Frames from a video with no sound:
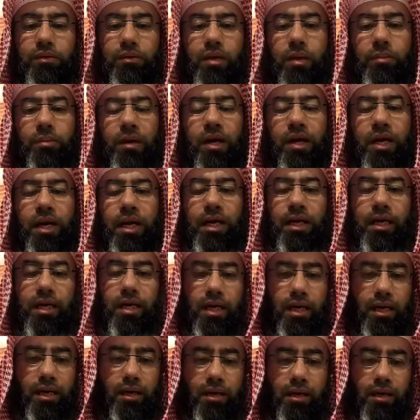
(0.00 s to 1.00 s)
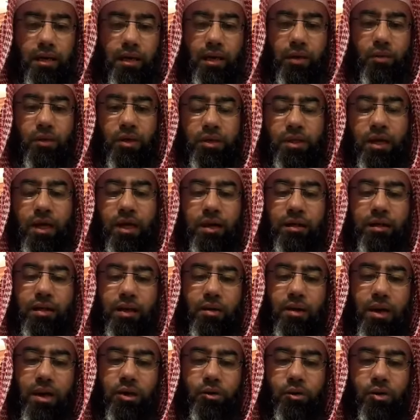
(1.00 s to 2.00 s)
طبعا هنيئا للي وسائل
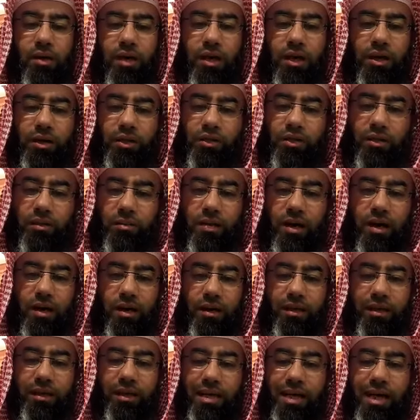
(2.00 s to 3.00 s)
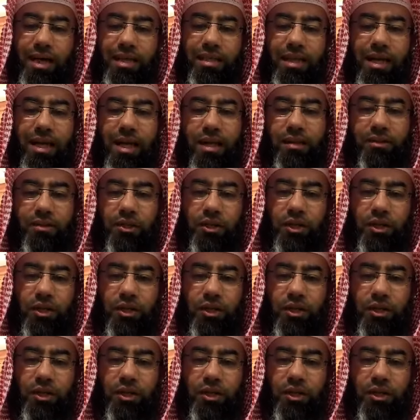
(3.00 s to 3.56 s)
التواصل الاجتماعي لا زالت